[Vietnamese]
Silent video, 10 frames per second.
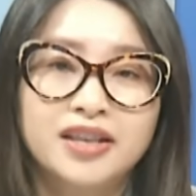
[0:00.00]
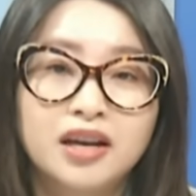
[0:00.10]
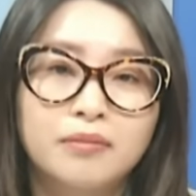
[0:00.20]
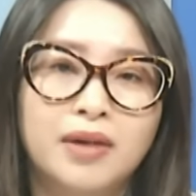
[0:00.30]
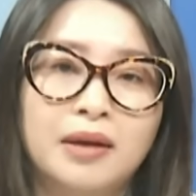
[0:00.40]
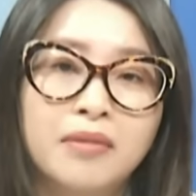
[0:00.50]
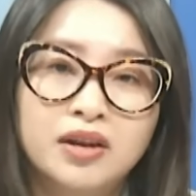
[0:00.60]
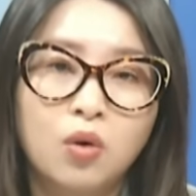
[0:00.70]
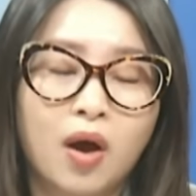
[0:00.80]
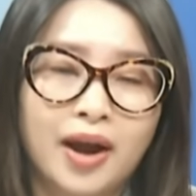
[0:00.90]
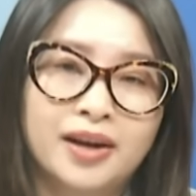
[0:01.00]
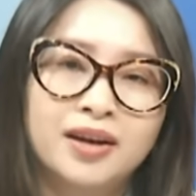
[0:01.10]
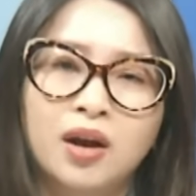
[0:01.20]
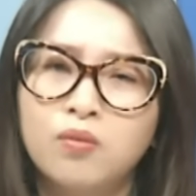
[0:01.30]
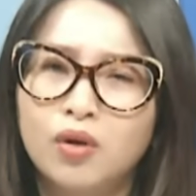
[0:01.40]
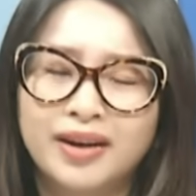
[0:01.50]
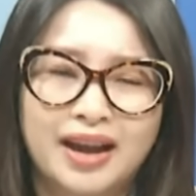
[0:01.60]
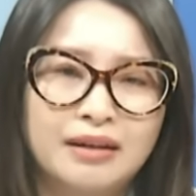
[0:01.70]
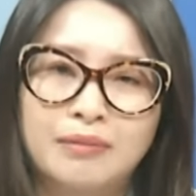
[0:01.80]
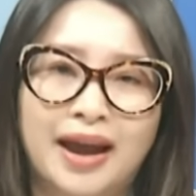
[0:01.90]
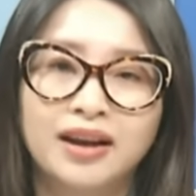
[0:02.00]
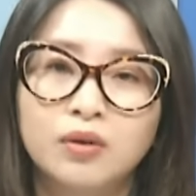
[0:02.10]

nhưng mà bên ngoài đã không có căn bản